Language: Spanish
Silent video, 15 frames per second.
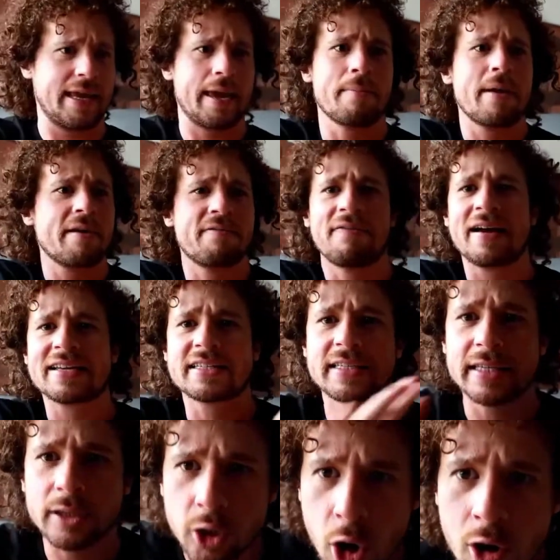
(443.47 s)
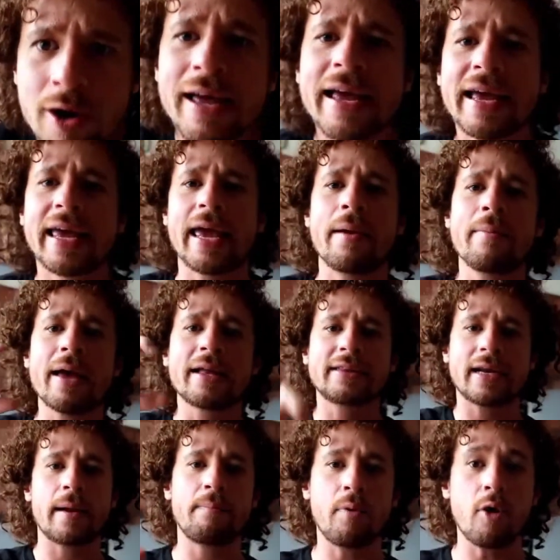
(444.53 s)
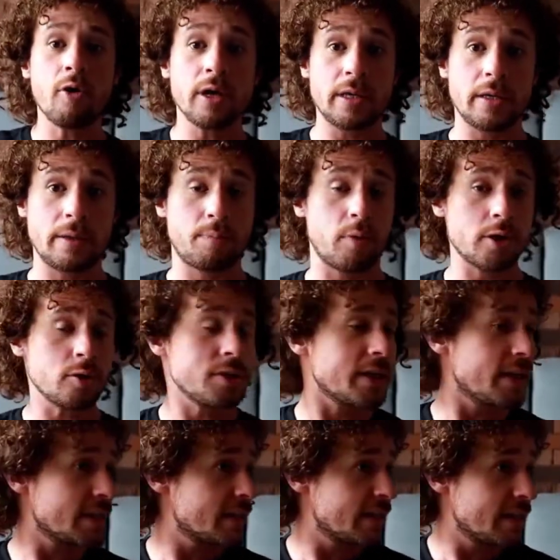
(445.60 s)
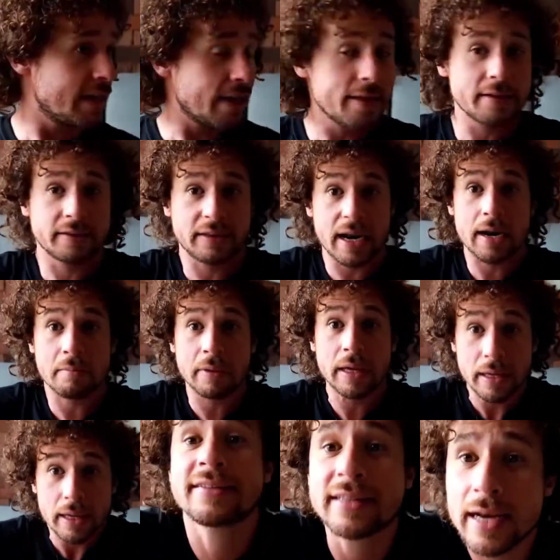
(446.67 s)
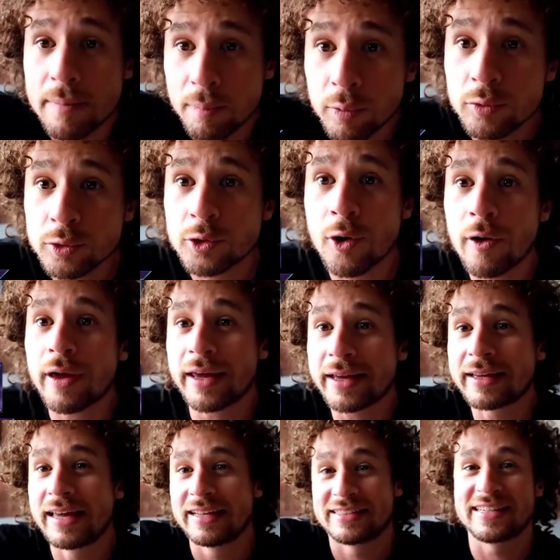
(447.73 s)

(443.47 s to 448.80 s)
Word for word: que me fascinó que me atrapó y, por eso es que decidí adentrarme hasta el punto en que